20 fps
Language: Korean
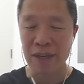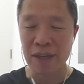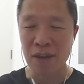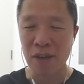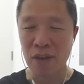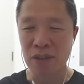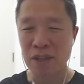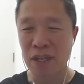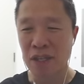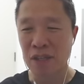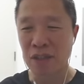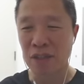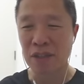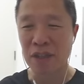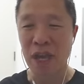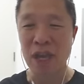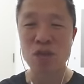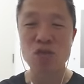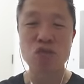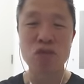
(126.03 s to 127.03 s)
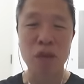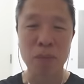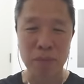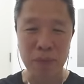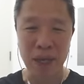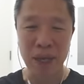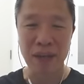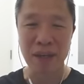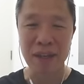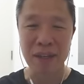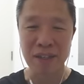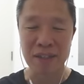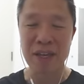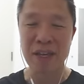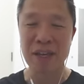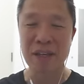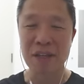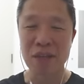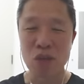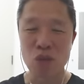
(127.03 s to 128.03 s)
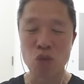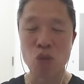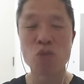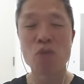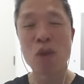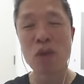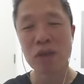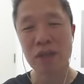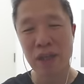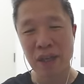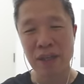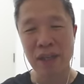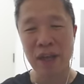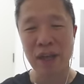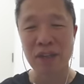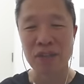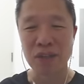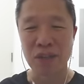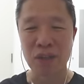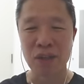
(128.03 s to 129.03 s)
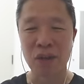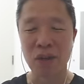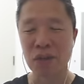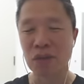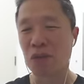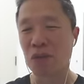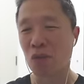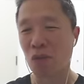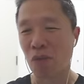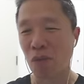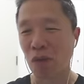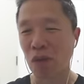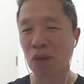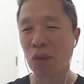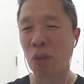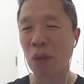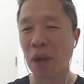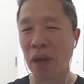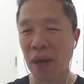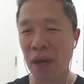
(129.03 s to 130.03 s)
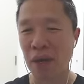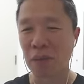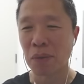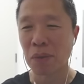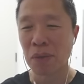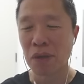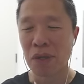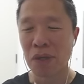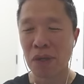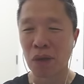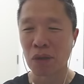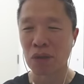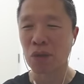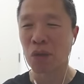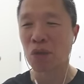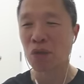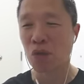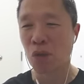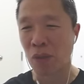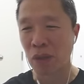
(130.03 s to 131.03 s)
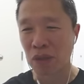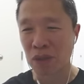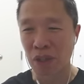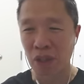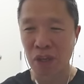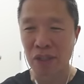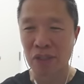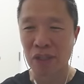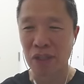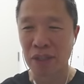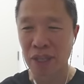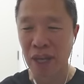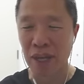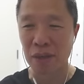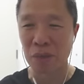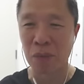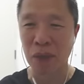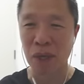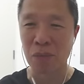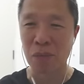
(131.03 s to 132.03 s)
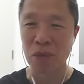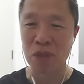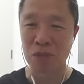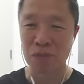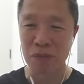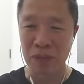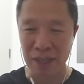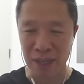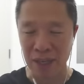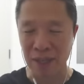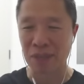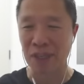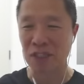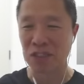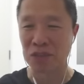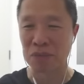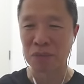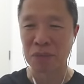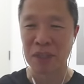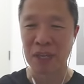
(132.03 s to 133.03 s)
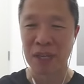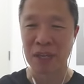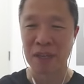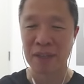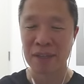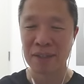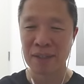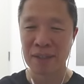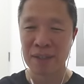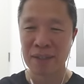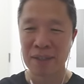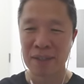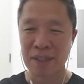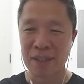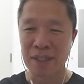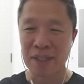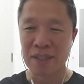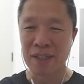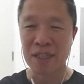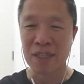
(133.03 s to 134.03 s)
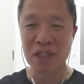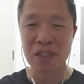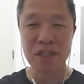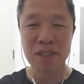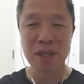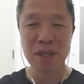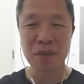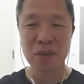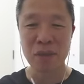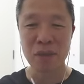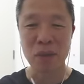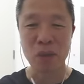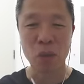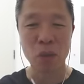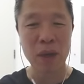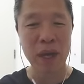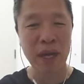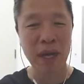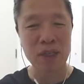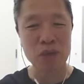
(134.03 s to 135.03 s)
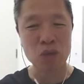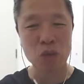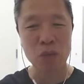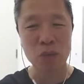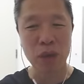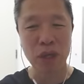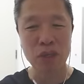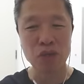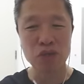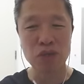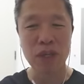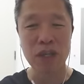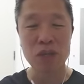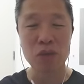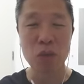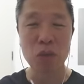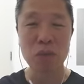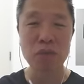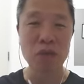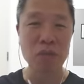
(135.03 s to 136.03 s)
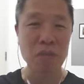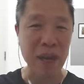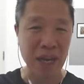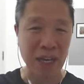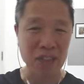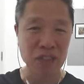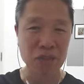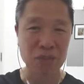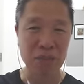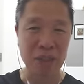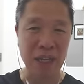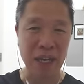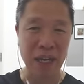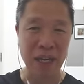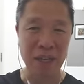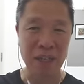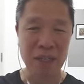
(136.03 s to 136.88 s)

어제는 대중 없다. 그냥 종목들에 따라서 어떤 종목은 올라가고 어떤 종목은 떨어졌다. 이렇게 보시면 될 것 같습니다. 자, 실제로 올라간 종목의 수가 조금 더 많았습니다.